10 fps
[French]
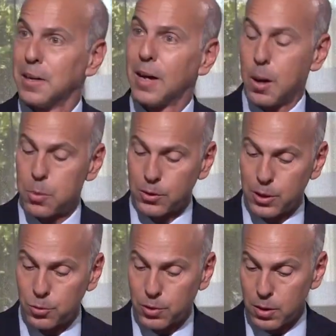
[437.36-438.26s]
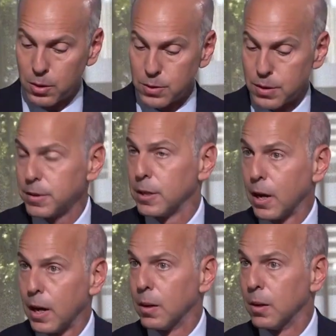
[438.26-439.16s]
abordé tout à l'heure, vous avez
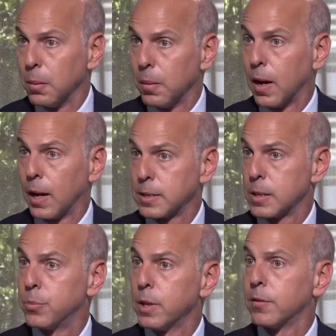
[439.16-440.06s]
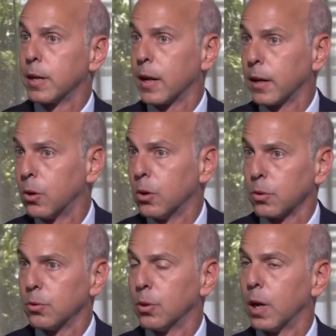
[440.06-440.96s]
euh, accepté, avec l'accord
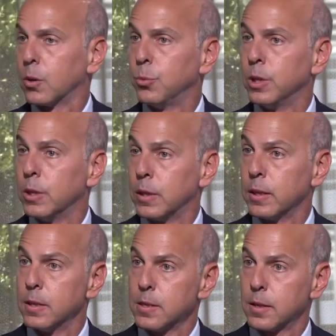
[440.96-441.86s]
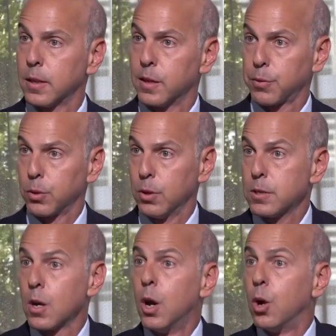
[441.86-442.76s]
de la communauté des États d'Afrique de
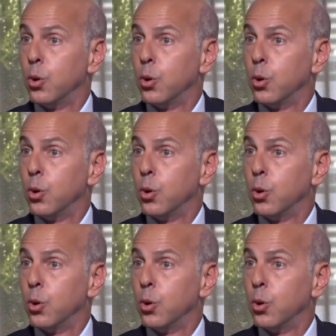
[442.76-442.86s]
l'Est, le